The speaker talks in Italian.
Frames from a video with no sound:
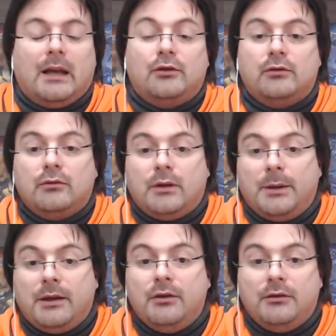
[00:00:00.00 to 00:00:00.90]

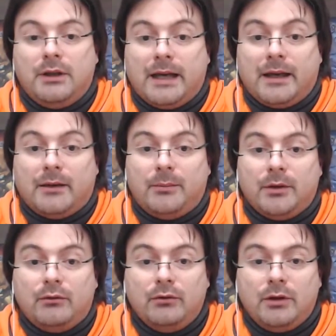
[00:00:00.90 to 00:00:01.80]
Assolutamente, io direi che
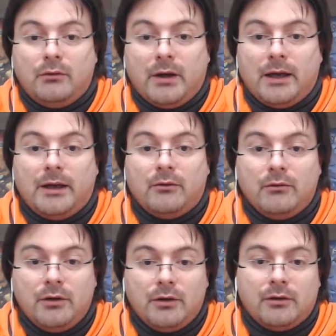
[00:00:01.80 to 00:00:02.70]
per tutti quelli
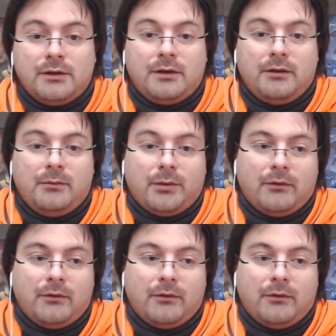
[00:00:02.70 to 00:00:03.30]
curiosi di